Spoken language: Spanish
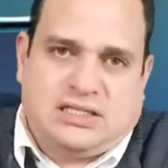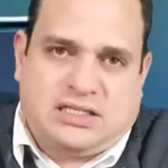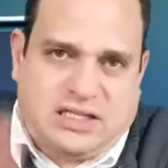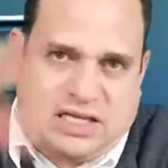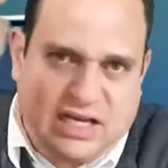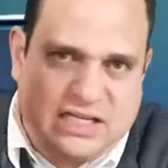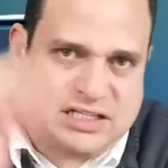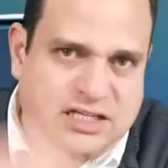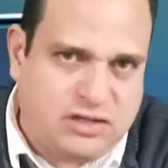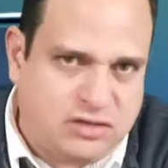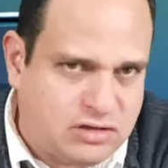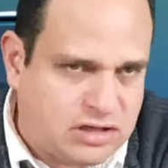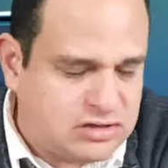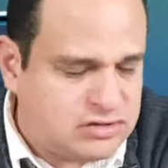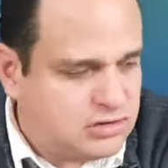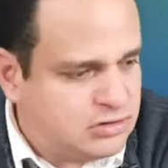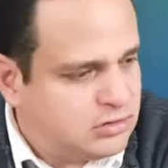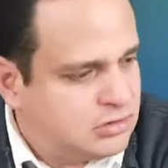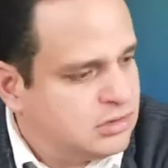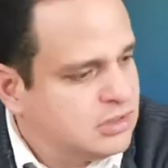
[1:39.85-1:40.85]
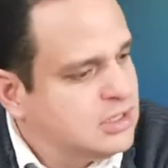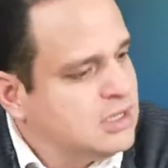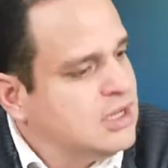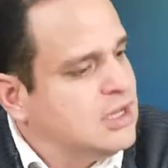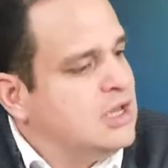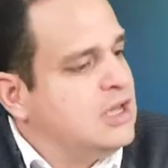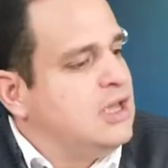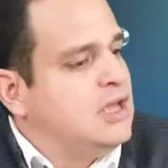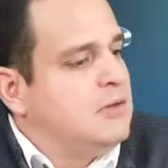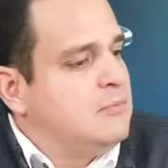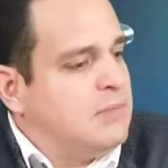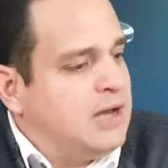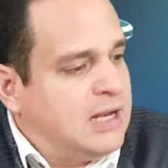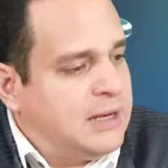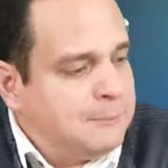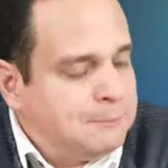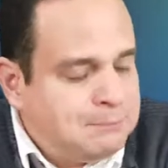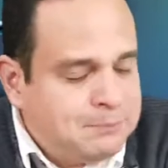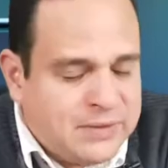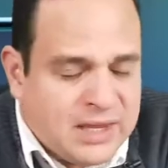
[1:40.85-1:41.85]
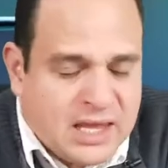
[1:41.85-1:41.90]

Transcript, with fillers: si ya se ayudan solos? Vale.